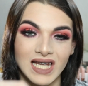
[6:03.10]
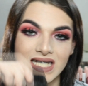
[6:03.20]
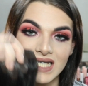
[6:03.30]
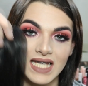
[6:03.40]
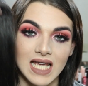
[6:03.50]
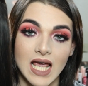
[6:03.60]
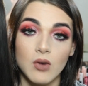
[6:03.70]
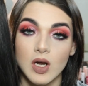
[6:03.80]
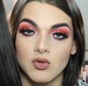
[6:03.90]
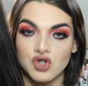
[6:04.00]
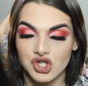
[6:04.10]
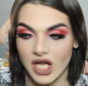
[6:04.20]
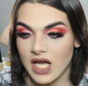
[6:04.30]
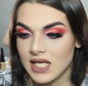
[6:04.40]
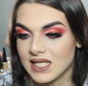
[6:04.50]
em si, eu não
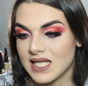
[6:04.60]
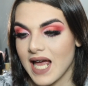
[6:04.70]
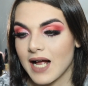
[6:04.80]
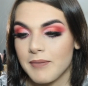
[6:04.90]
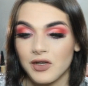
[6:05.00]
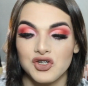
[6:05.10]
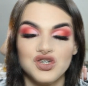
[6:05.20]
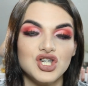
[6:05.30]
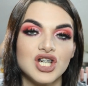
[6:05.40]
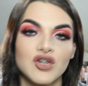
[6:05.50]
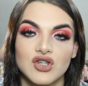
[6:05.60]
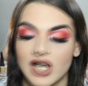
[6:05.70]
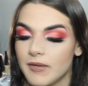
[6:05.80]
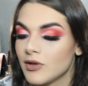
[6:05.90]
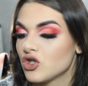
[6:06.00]
sei se é cabelo indiano,
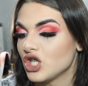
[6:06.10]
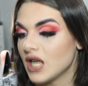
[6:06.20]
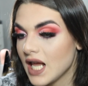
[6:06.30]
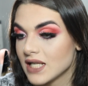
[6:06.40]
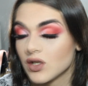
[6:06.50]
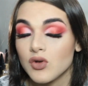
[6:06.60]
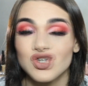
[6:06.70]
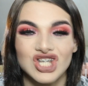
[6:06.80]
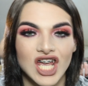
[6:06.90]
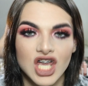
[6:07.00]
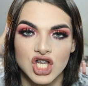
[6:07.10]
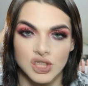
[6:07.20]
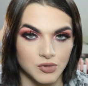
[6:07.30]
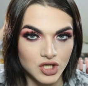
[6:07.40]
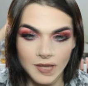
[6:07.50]
se é cabelo chinês, eu não sei que
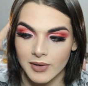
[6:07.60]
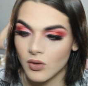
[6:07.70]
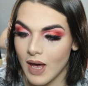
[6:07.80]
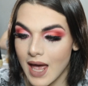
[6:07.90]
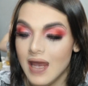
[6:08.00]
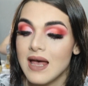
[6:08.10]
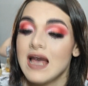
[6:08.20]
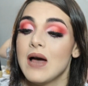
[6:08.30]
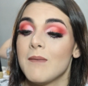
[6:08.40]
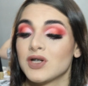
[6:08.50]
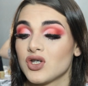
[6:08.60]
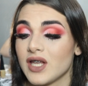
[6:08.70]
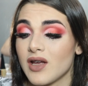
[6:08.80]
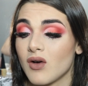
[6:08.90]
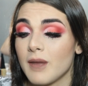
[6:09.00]
tipo de cabelo é, mas eu
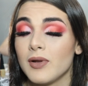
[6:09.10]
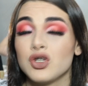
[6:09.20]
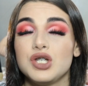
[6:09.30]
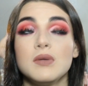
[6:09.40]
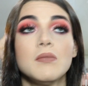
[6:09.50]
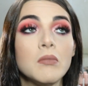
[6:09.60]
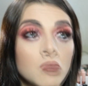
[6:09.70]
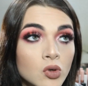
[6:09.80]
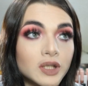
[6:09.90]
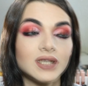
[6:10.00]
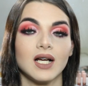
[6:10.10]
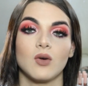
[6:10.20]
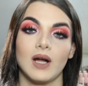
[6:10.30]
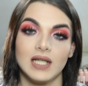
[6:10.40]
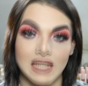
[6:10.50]
sei que é um cabelo de muita
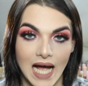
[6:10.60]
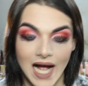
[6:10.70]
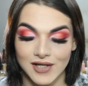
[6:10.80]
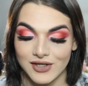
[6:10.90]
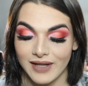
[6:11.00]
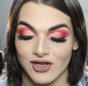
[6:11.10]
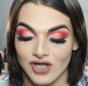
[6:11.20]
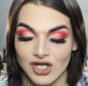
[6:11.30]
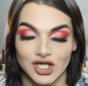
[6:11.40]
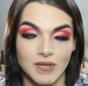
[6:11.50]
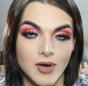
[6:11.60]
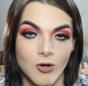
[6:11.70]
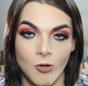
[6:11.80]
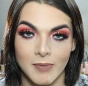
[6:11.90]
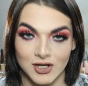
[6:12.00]
qualidade. Tem gente que,
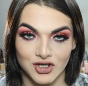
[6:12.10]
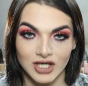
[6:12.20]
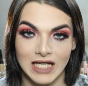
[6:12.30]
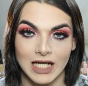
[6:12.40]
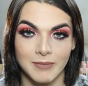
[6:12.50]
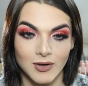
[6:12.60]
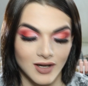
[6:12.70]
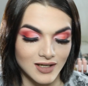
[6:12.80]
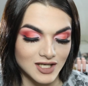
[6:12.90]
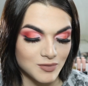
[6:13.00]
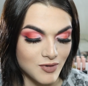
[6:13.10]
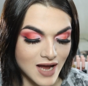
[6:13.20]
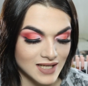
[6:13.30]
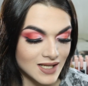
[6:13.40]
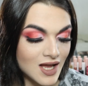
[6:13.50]
meu, compra tic-tac pelo
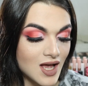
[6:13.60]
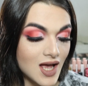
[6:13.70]
AliExpress,